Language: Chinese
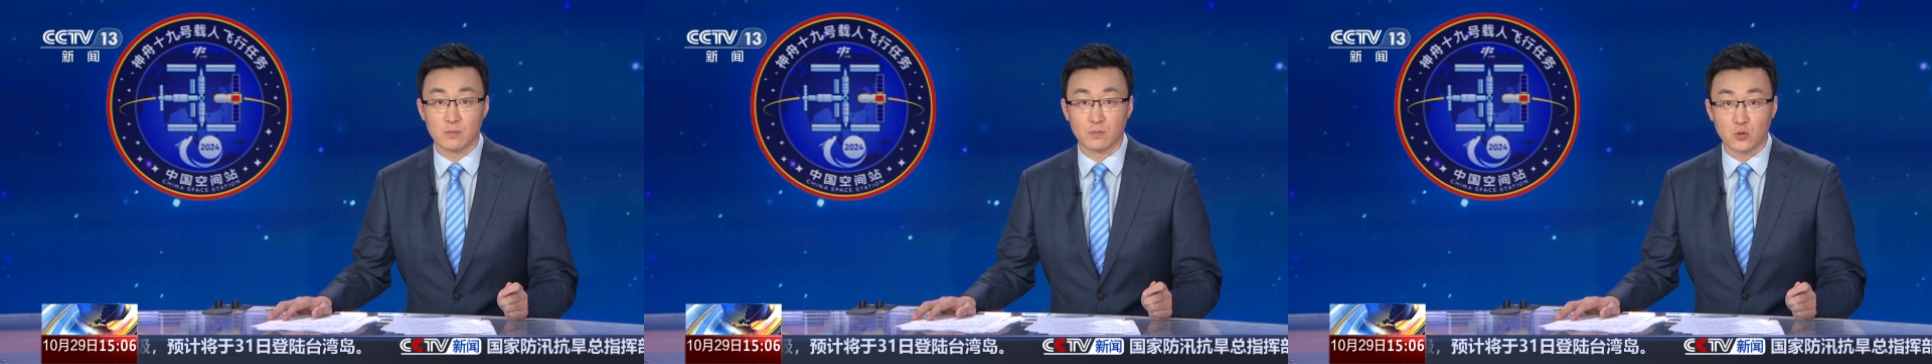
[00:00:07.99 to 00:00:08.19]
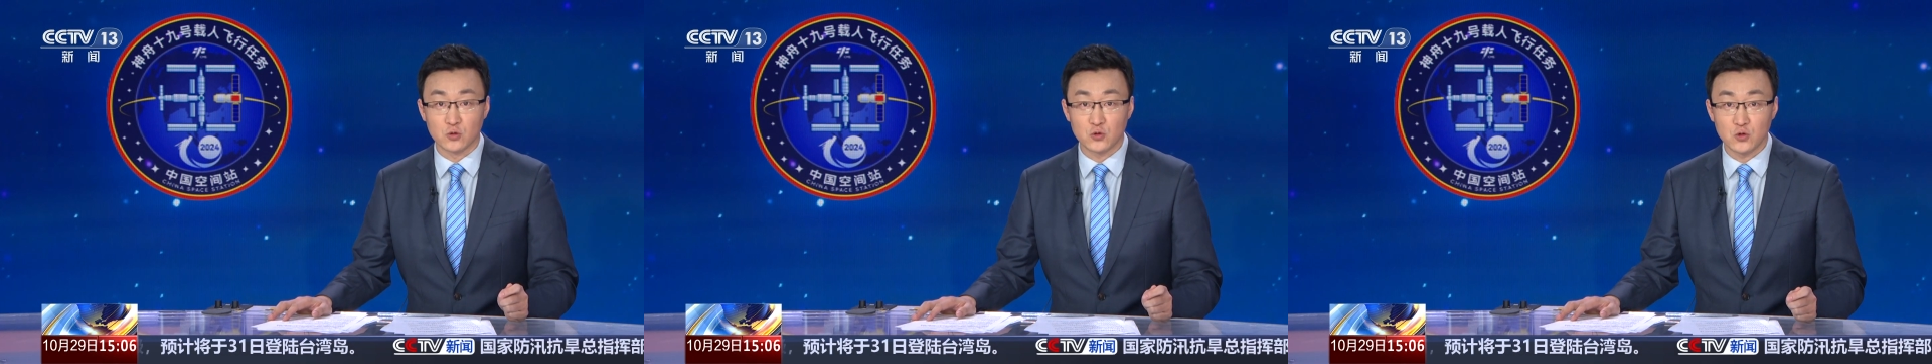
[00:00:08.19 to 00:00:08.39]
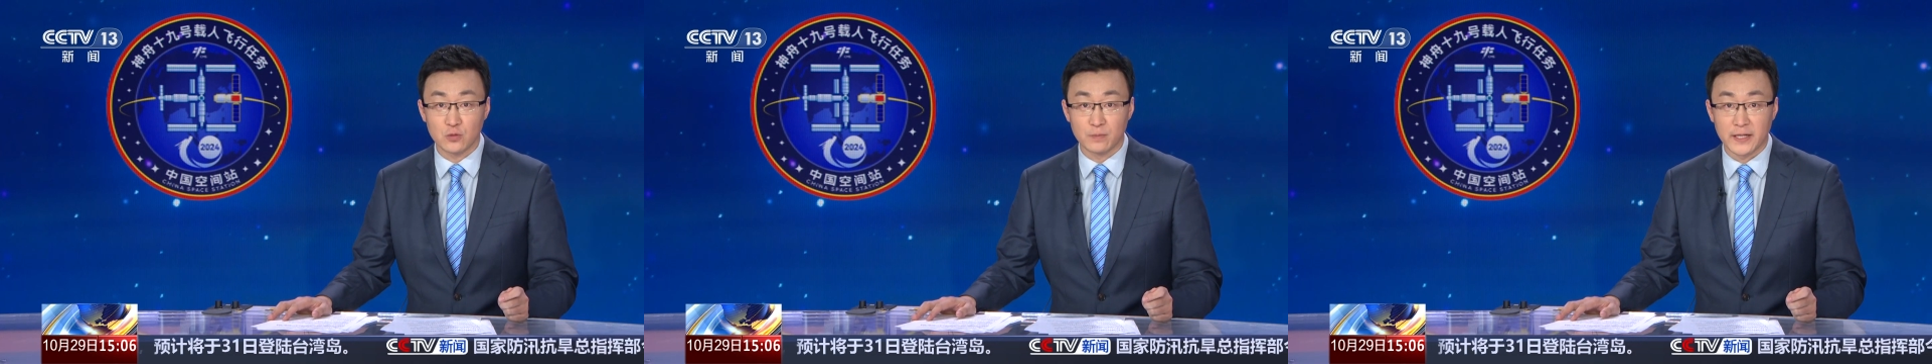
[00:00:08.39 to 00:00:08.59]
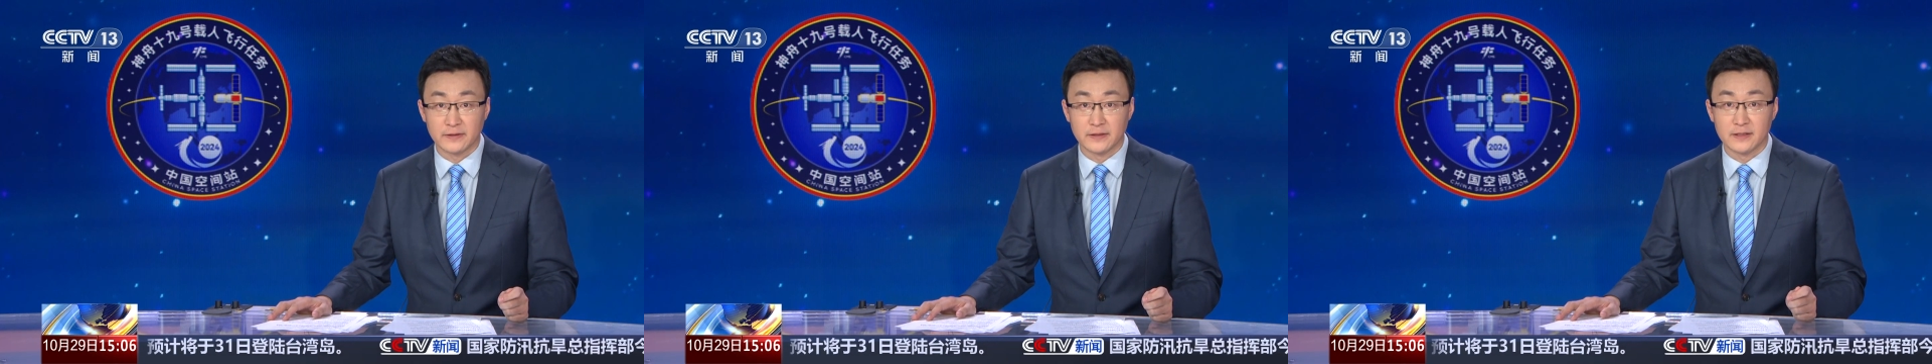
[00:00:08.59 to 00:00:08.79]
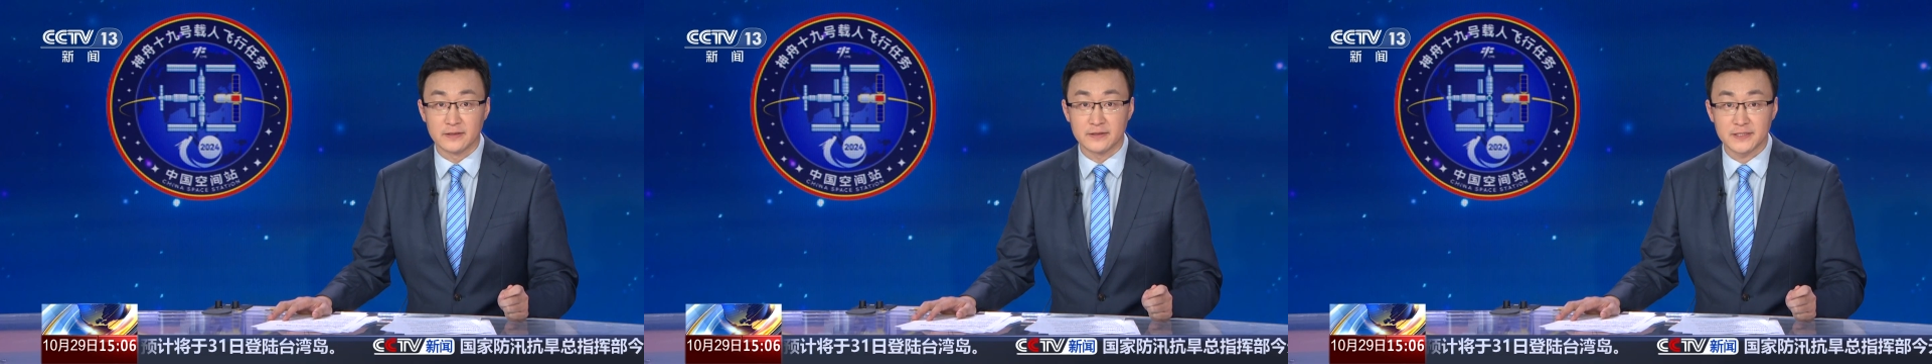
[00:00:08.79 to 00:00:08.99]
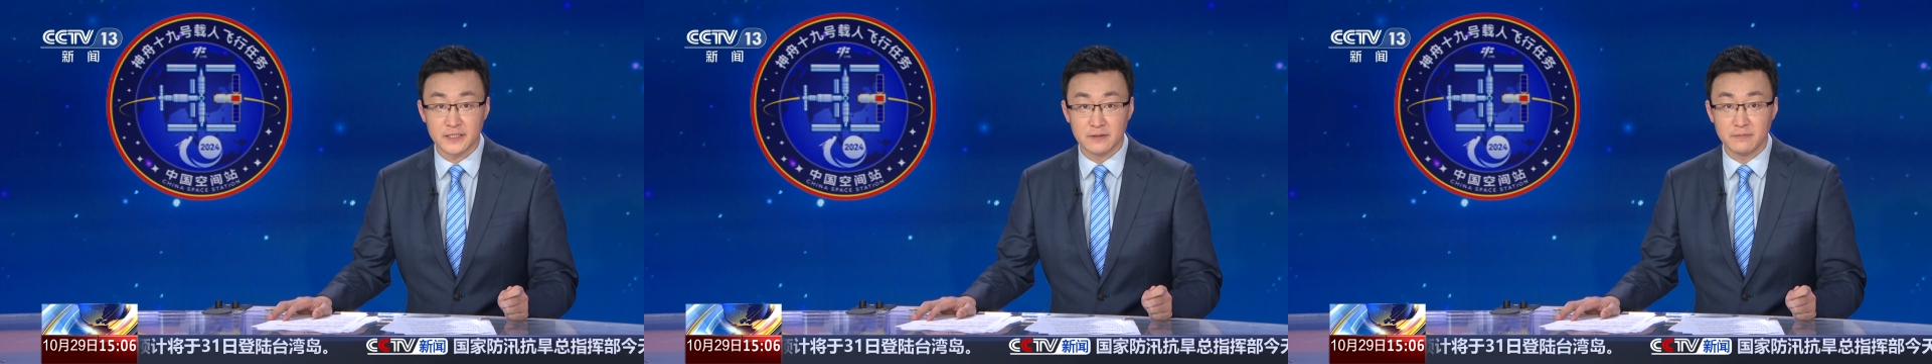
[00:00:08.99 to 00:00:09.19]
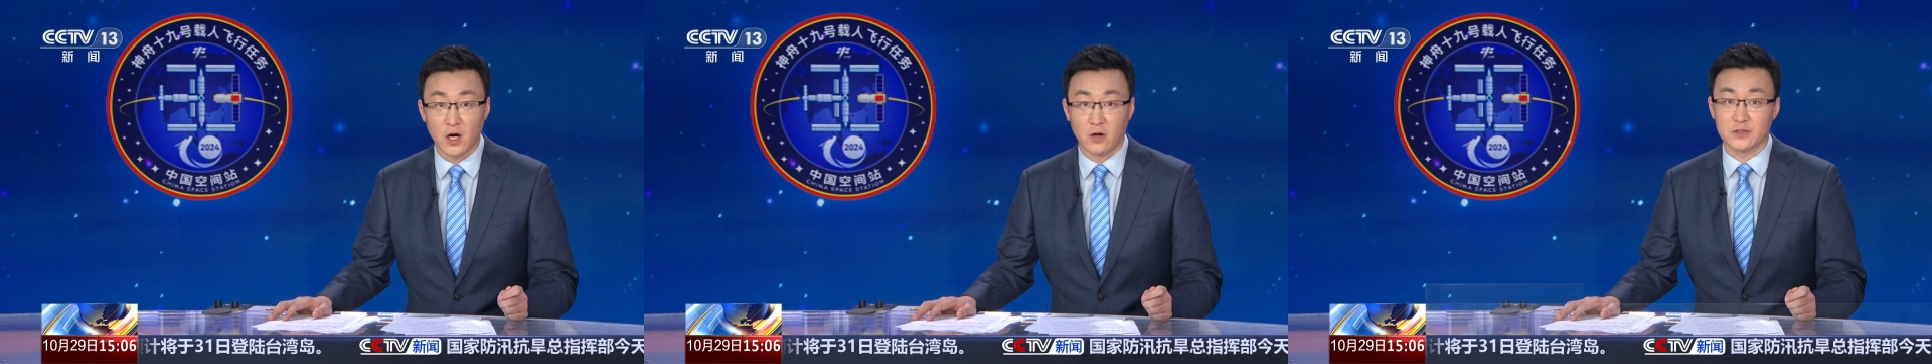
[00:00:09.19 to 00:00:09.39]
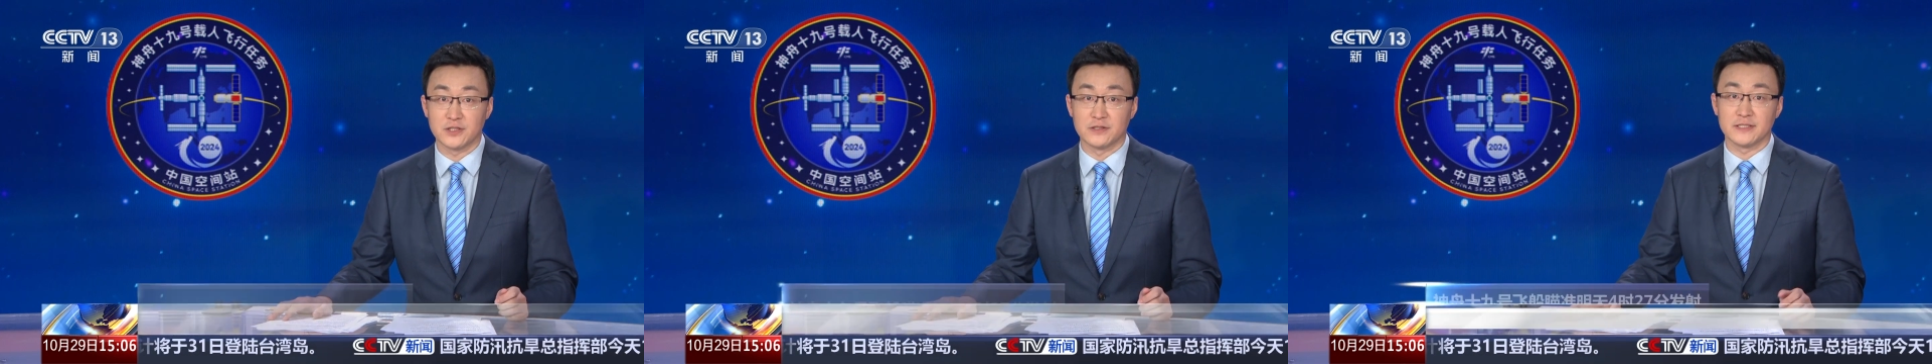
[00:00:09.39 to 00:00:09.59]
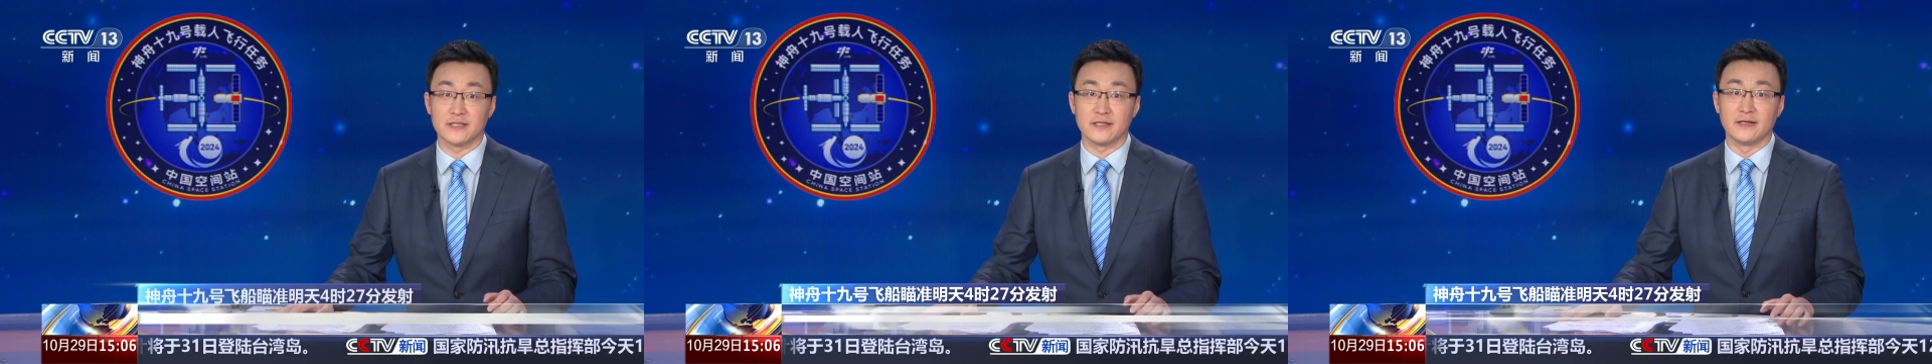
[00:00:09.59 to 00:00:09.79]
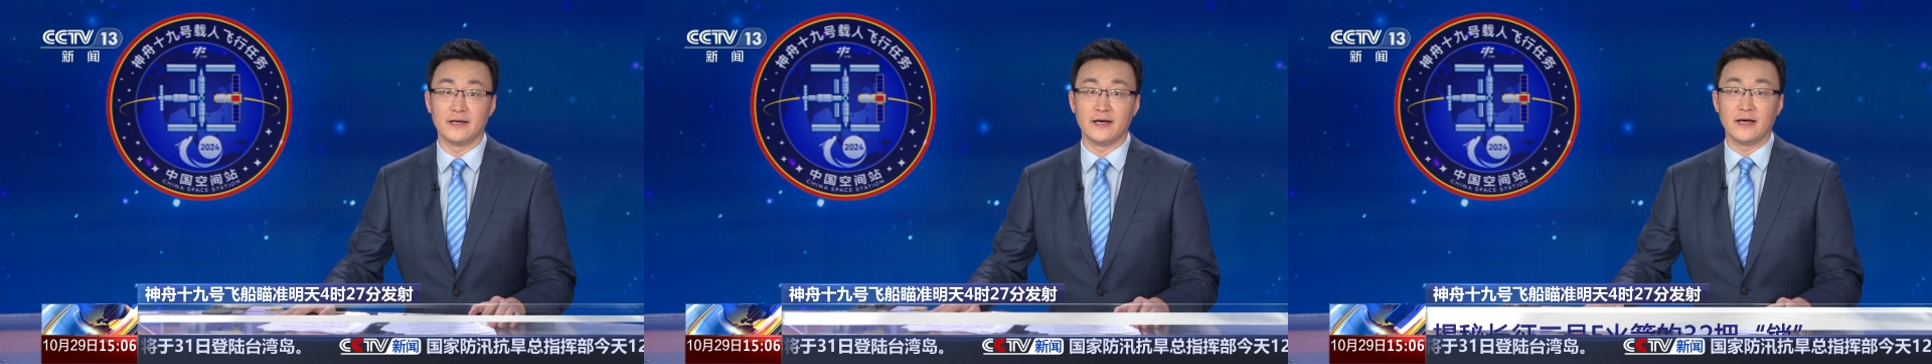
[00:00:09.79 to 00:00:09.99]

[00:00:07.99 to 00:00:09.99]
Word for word: 不具备的精妙设计。